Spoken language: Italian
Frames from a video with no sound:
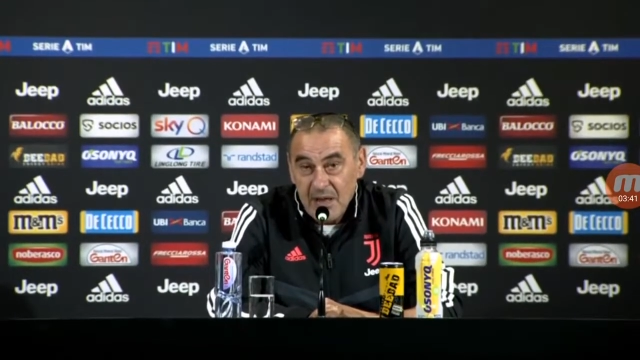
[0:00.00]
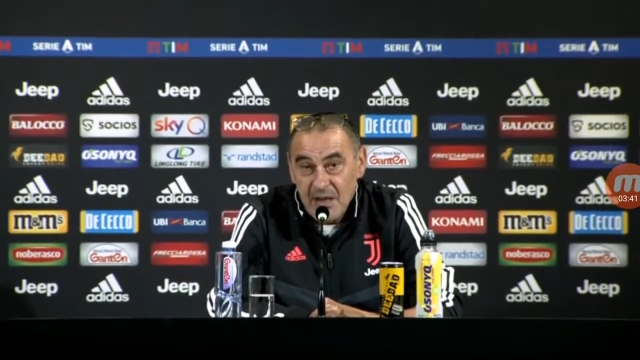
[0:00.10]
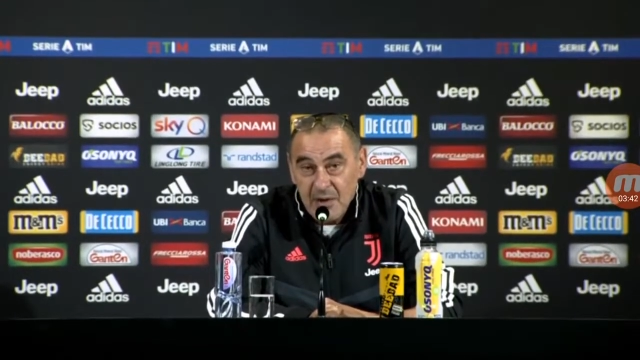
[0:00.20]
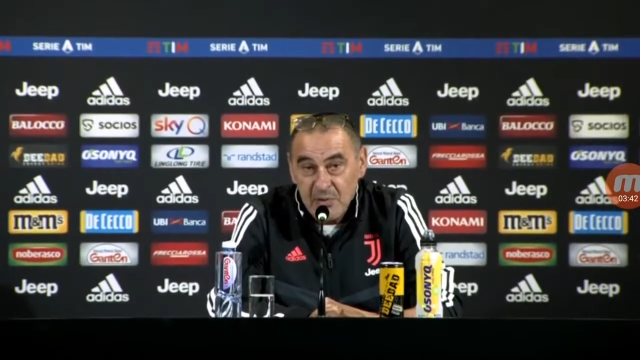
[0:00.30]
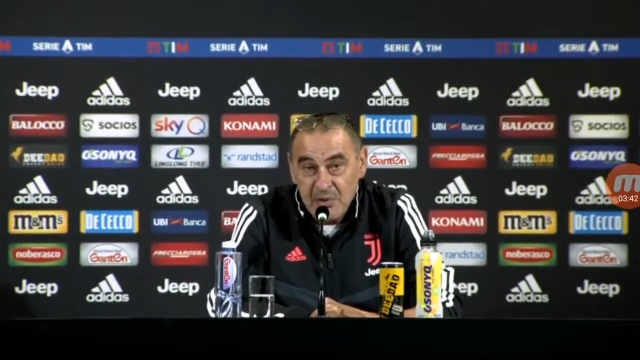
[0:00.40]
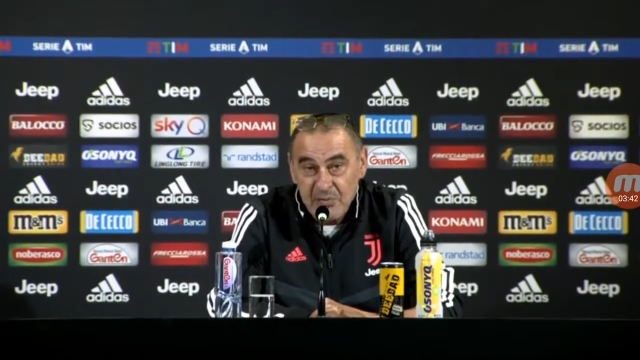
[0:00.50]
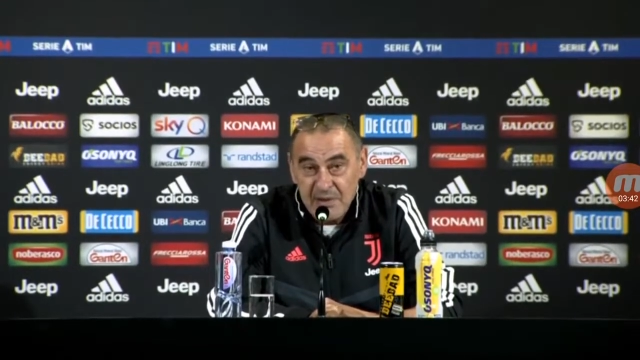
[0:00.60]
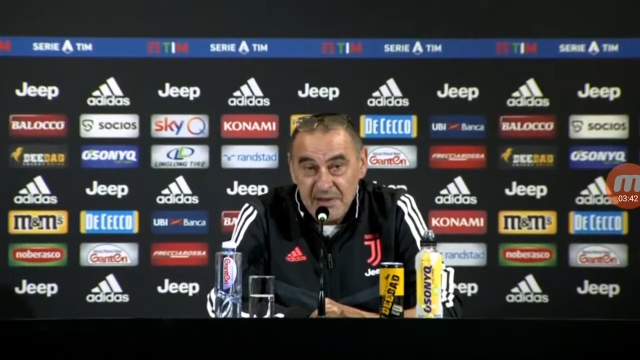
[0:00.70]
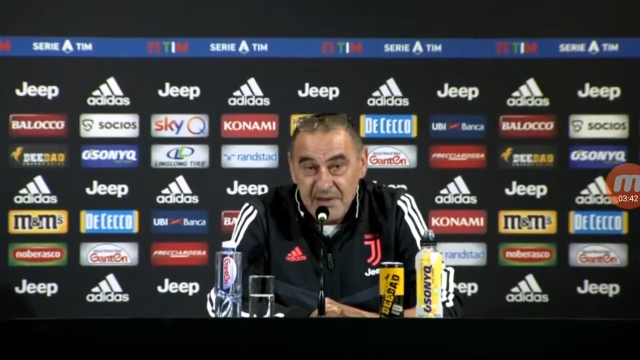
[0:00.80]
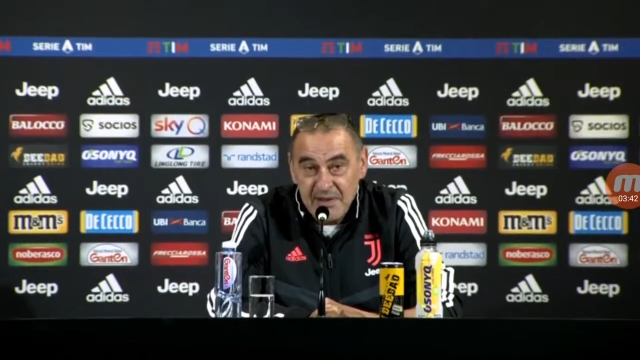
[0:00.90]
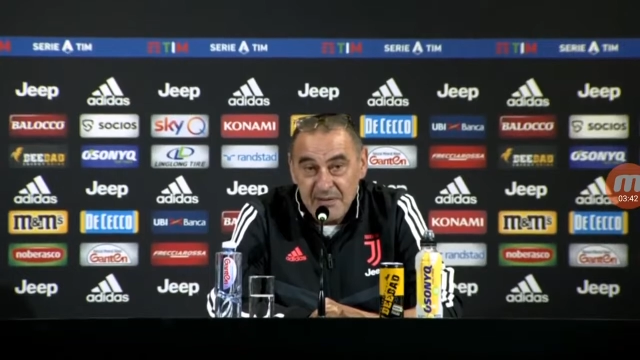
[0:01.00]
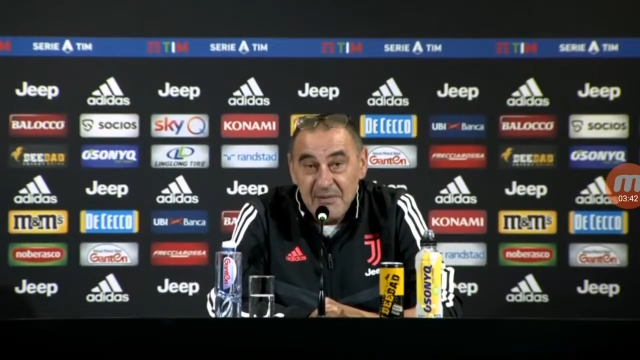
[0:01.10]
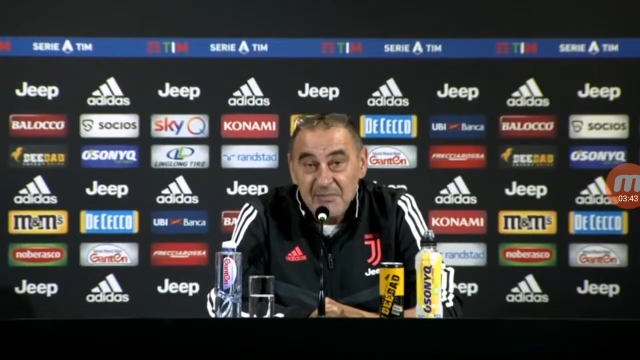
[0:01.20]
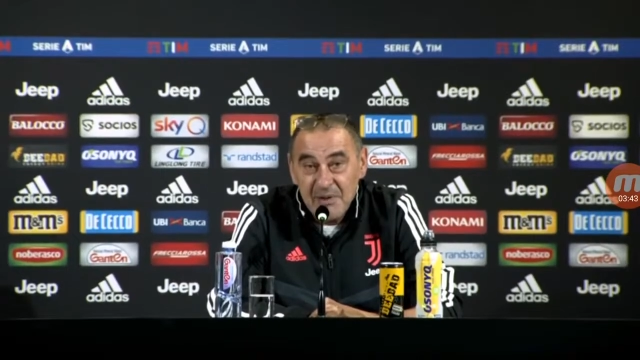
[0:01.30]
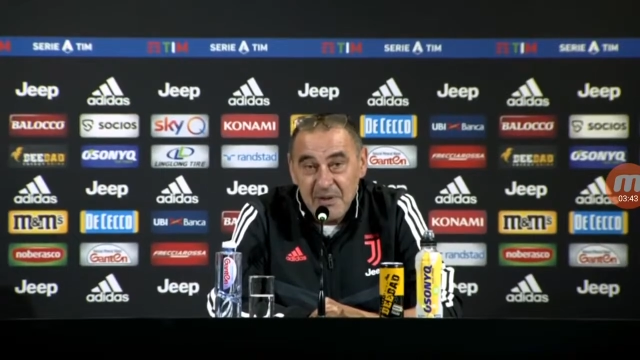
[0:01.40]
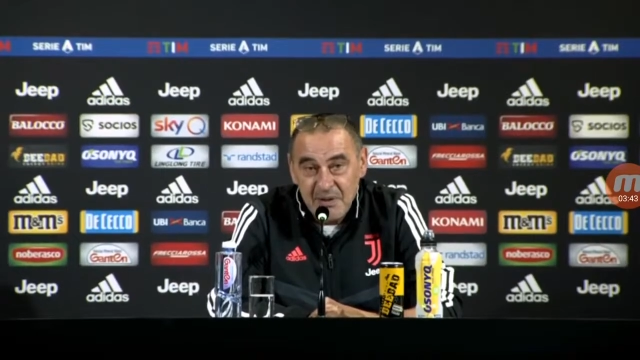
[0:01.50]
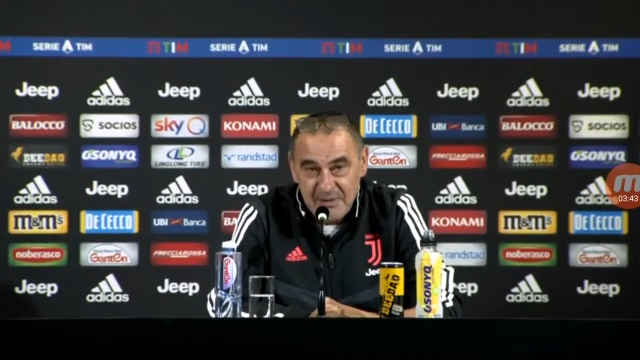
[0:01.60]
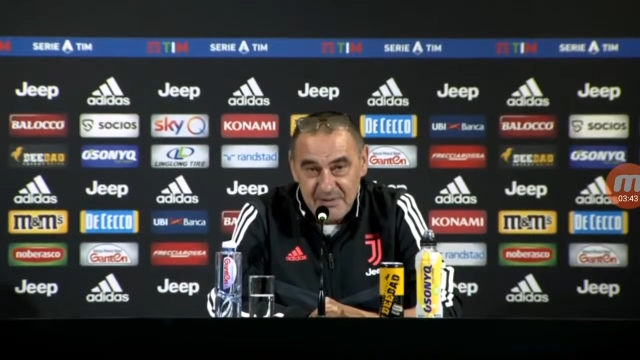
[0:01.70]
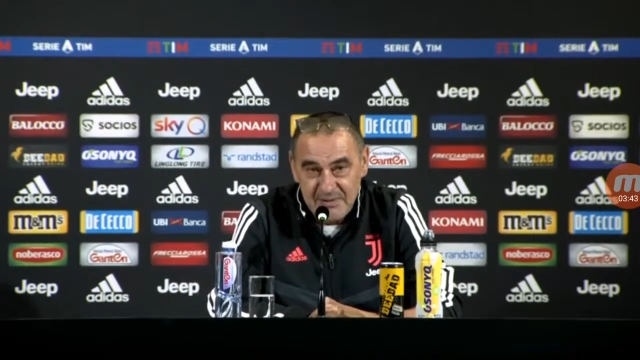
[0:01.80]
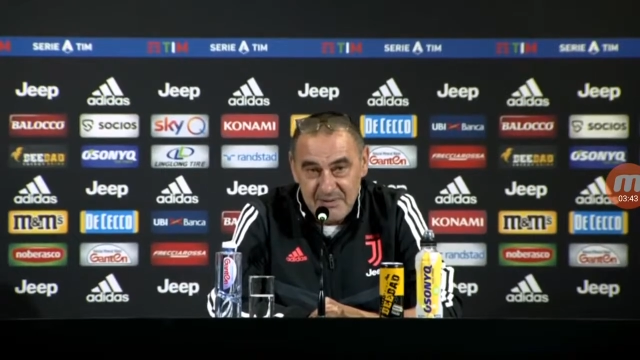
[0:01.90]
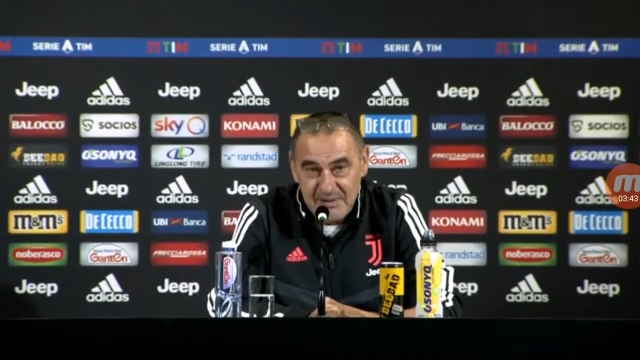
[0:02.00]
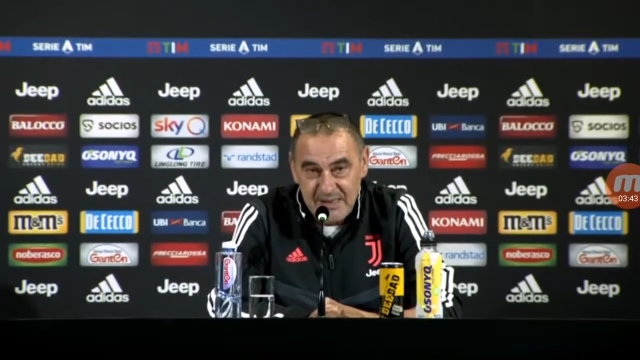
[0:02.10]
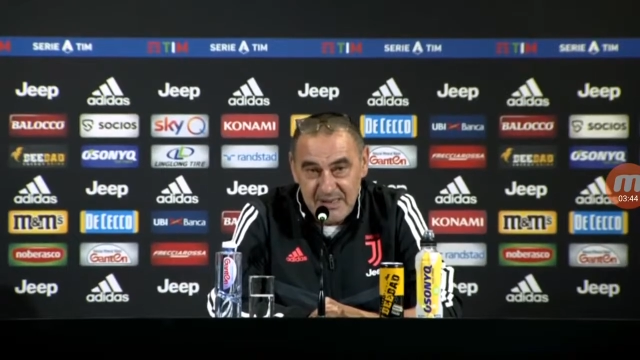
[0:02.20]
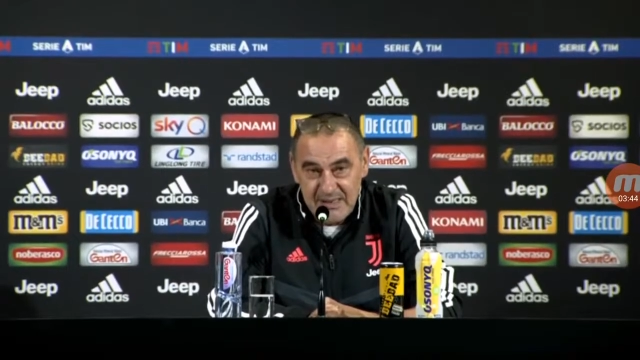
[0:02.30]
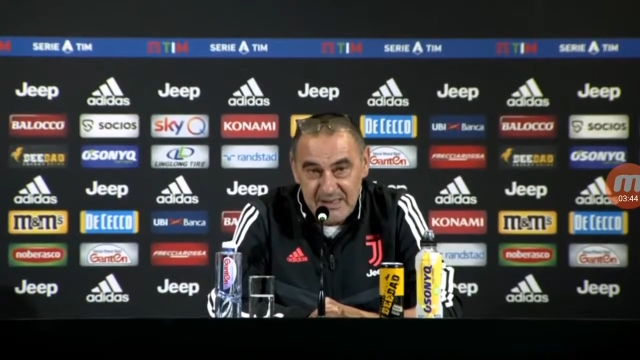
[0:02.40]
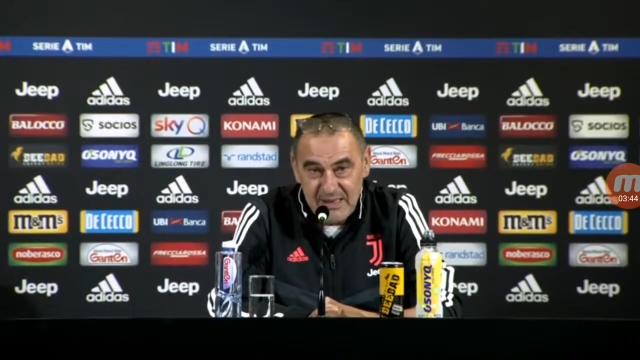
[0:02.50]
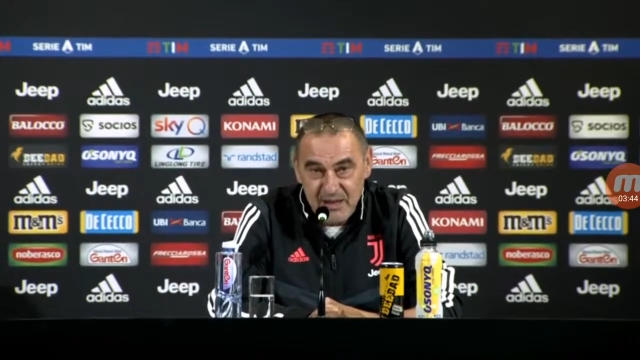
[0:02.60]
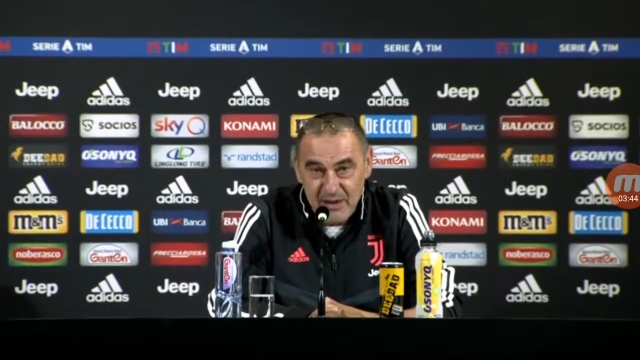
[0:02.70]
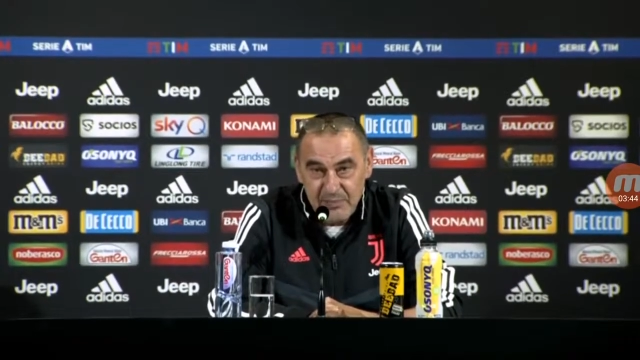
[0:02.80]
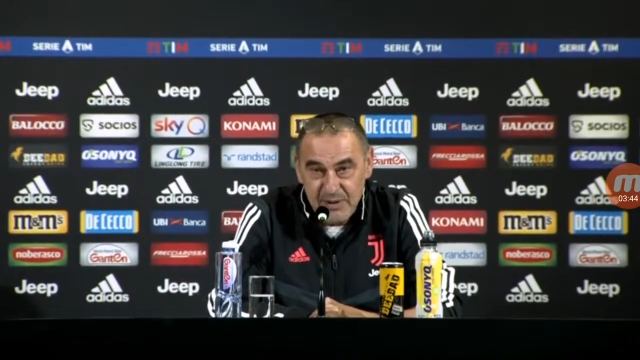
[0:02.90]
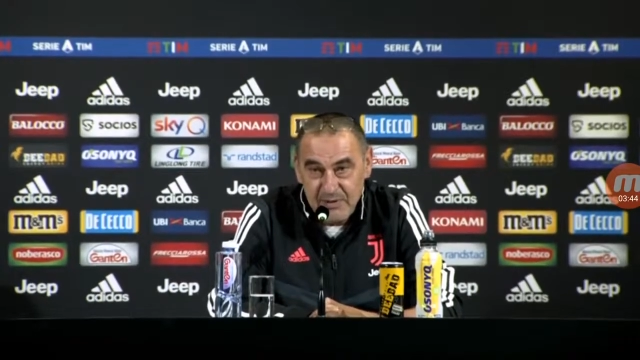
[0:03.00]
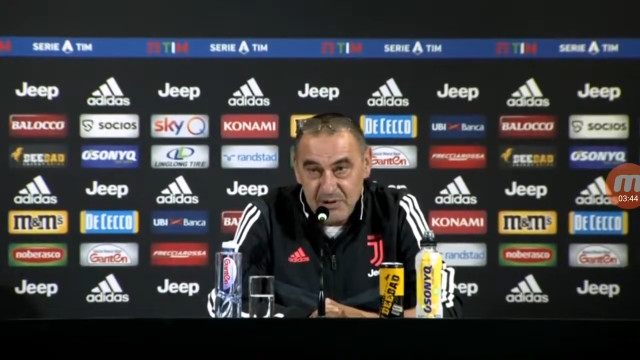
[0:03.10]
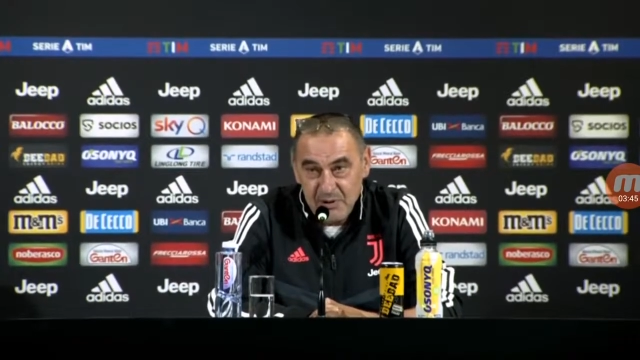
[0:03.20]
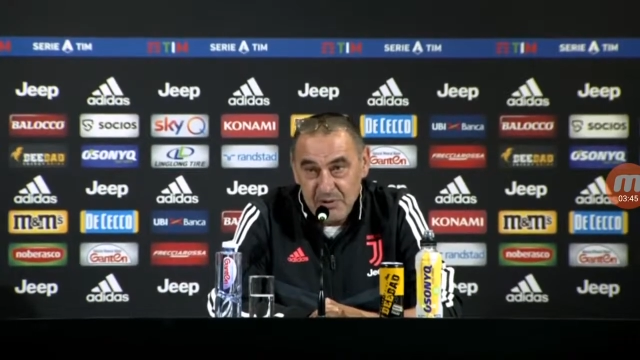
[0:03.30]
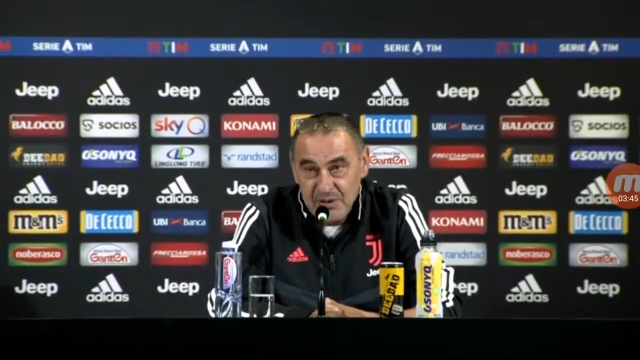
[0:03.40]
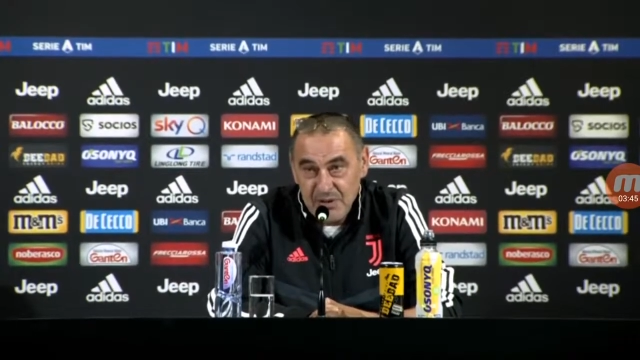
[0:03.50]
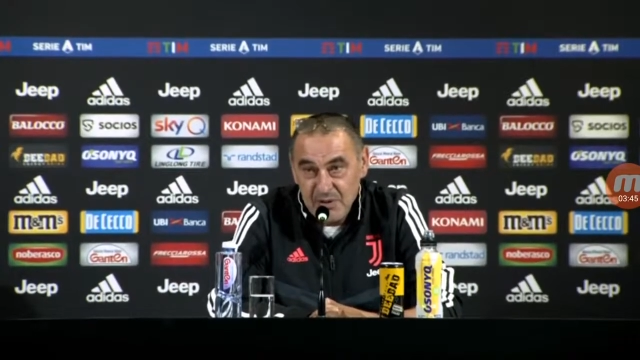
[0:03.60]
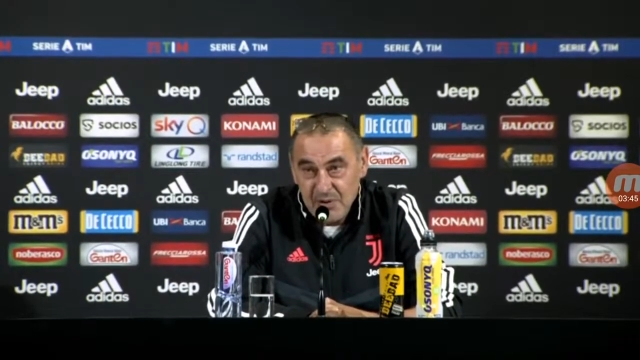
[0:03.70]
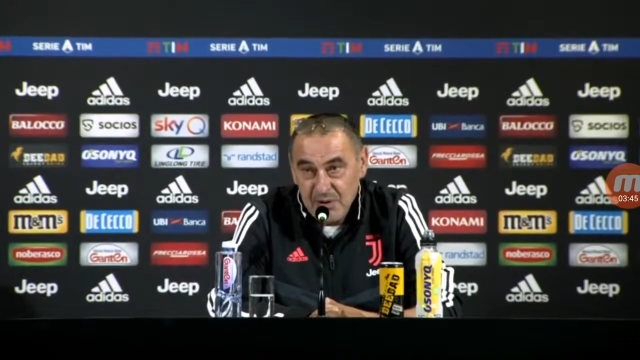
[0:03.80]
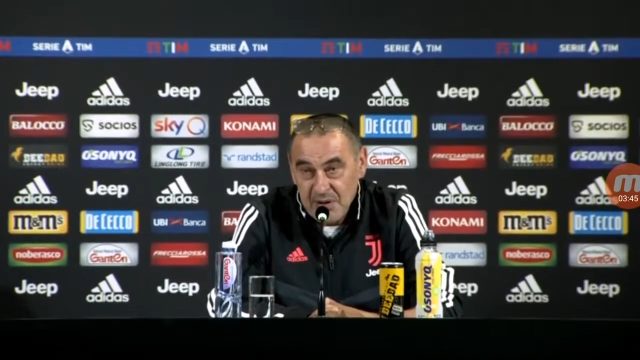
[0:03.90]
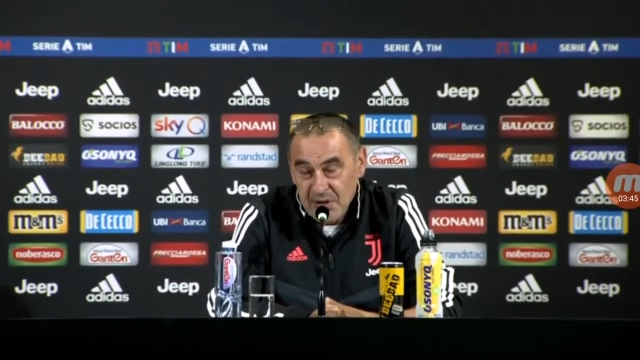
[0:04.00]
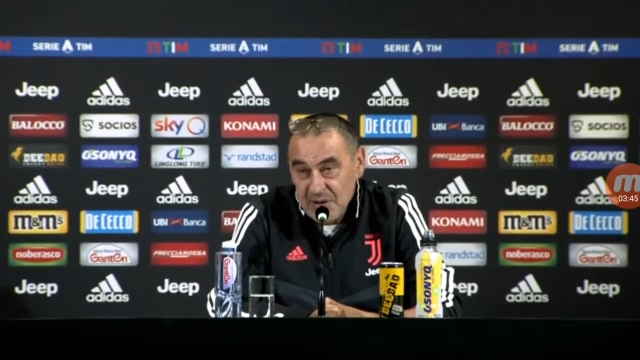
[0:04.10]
è, è ottimistica, però se, se l'Opta dice questo